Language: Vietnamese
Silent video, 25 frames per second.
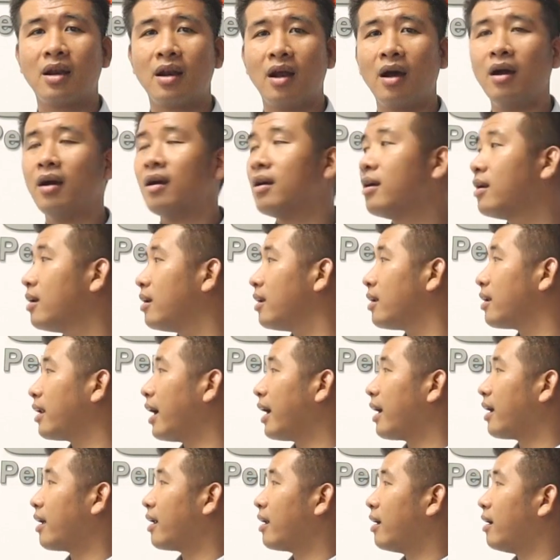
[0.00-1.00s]
Đó.
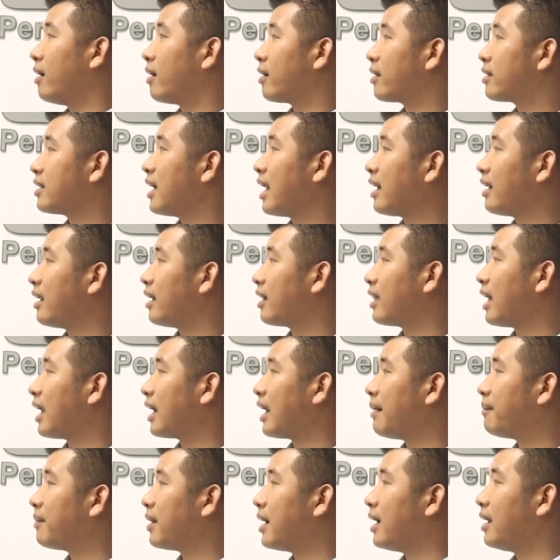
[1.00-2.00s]
Thì sắt này
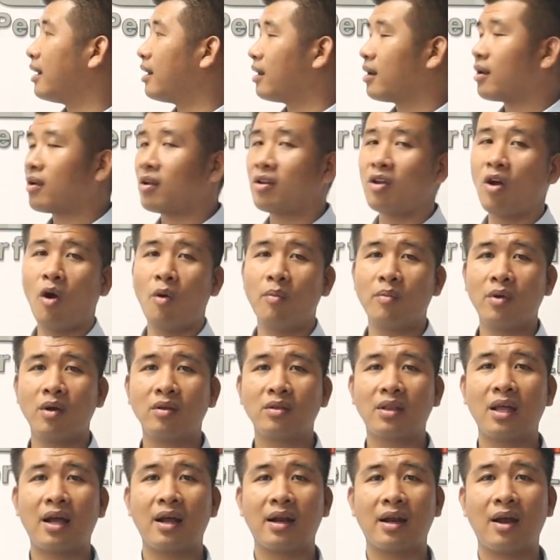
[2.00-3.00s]
tăng năm nghìn, nhôm nó
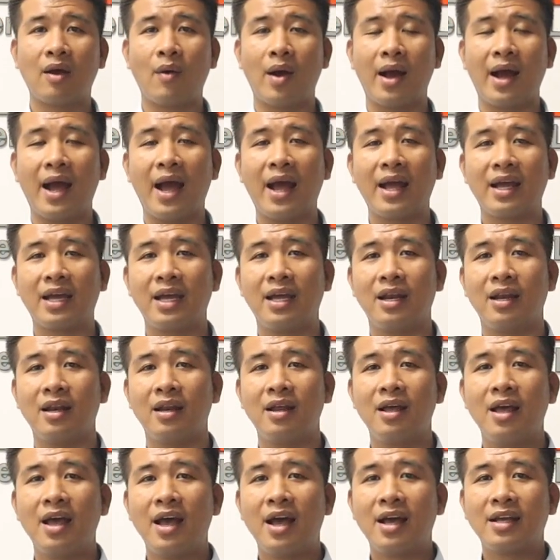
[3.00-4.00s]
tăng khoảng hai nghìn,
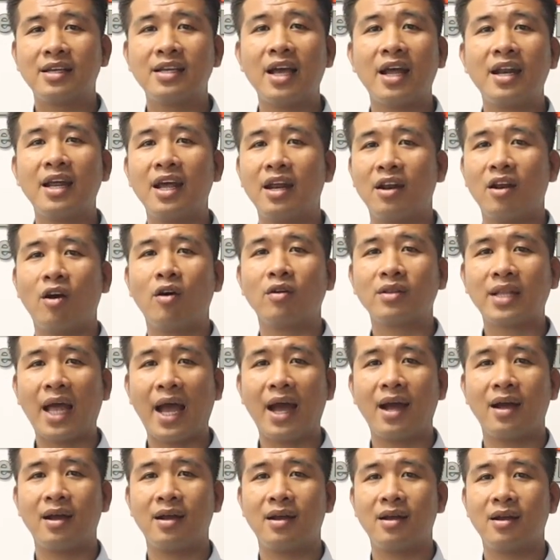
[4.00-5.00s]
dây điện nó cũng
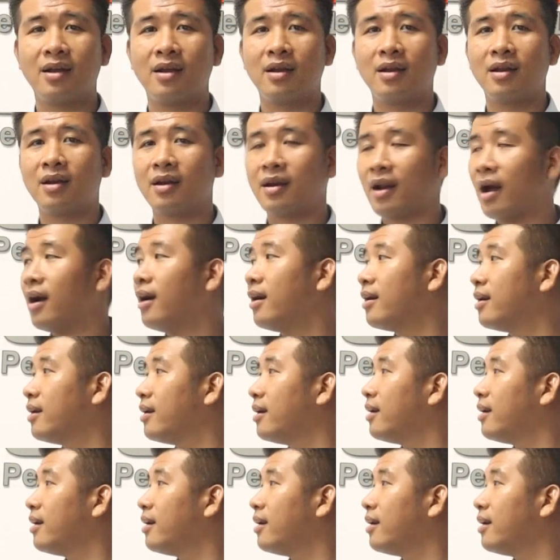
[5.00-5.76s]
tăng. Đó.